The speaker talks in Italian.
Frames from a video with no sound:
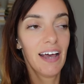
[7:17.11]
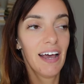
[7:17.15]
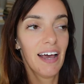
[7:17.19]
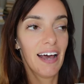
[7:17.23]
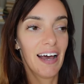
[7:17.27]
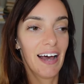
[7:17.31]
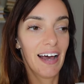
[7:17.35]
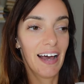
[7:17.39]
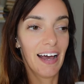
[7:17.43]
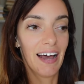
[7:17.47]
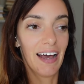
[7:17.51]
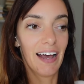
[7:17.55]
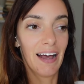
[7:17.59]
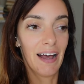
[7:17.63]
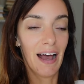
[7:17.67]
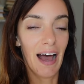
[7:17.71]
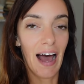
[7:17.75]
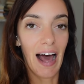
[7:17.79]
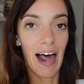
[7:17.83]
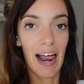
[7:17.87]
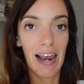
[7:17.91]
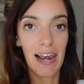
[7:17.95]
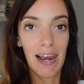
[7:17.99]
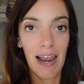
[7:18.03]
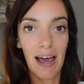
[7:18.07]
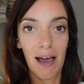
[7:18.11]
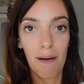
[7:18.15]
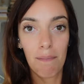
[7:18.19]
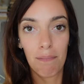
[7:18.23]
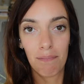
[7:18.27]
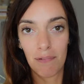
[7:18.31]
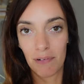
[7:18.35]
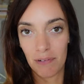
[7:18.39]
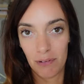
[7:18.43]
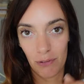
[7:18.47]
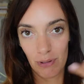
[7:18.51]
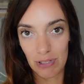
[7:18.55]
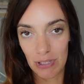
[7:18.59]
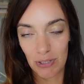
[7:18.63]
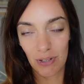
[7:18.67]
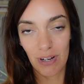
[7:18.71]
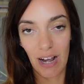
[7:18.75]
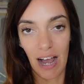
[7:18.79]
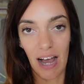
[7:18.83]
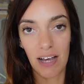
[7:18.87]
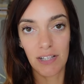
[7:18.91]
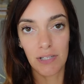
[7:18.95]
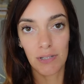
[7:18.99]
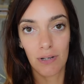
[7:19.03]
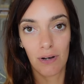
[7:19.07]
eh, al, in questo
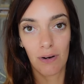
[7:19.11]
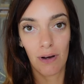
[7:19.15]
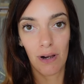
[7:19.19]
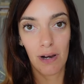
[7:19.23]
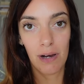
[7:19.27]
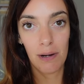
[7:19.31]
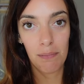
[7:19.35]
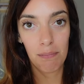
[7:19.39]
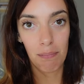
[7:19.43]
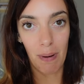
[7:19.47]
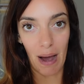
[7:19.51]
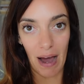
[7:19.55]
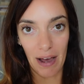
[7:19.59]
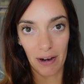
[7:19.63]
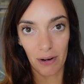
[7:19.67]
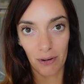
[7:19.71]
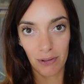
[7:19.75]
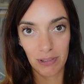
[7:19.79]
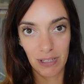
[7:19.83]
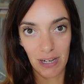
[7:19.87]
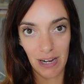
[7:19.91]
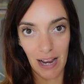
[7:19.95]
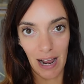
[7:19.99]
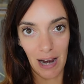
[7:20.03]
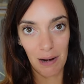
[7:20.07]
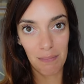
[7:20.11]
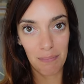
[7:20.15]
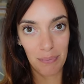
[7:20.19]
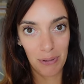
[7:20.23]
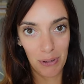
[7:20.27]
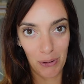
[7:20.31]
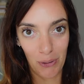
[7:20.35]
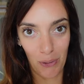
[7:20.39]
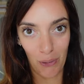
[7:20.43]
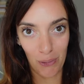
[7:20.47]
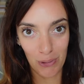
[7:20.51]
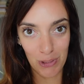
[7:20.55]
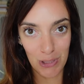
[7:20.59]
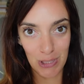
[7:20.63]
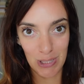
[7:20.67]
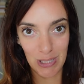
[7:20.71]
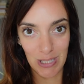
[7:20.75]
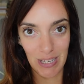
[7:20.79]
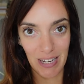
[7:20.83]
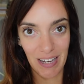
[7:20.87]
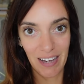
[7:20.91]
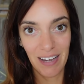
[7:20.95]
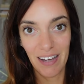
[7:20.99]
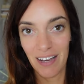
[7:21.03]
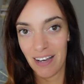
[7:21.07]
caso, il Parco delle Alpi
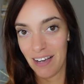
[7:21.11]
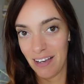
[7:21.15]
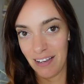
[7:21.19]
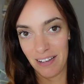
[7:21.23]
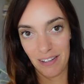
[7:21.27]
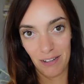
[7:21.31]
Cozie.